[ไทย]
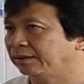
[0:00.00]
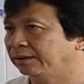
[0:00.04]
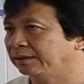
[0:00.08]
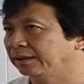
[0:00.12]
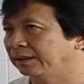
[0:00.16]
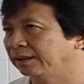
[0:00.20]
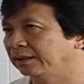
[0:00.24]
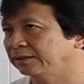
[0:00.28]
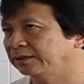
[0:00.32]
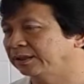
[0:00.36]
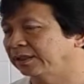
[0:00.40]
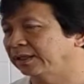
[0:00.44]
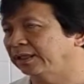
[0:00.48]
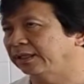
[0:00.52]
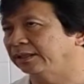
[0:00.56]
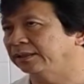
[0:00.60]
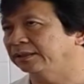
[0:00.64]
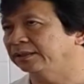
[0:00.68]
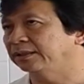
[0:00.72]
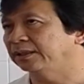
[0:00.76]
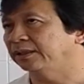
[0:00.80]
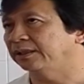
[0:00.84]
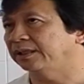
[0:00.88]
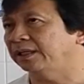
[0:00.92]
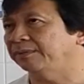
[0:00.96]
ราะนั้นเราจะเห็น
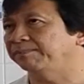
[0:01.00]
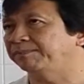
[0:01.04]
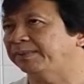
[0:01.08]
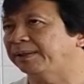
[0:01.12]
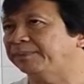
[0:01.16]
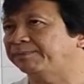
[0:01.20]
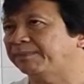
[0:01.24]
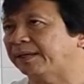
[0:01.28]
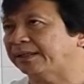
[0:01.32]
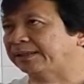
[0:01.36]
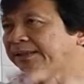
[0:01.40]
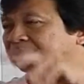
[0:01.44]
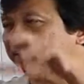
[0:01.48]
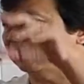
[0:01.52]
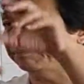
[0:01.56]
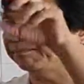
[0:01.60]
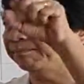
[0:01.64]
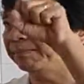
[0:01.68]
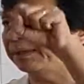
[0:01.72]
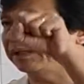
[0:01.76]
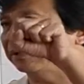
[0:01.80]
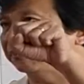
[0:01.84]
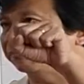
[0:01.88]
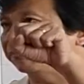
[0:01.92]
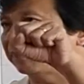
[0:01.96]
เครื่องเล่นปีนป่ายที่เด็ก
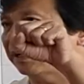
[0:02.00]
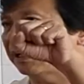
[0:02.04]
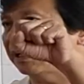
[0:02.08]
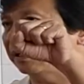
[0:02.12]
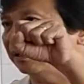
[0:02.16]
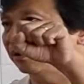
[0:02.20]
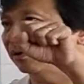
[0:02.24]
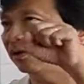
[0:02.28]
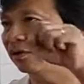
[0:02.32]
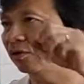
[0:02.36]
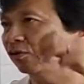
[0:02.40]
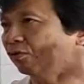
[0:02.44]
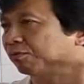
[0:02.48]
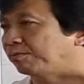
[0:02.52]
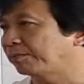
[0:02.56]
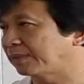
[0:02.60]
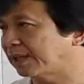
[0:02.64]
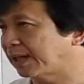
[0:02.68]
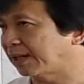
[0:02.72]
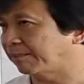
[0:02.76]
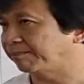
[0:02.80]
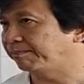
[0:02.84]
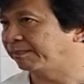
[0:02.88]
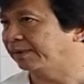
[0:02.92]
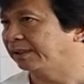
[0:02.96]
ปีนไป แล้วก็ล้ม
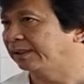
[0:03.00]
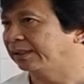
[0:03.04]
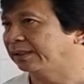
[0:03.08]
ทับ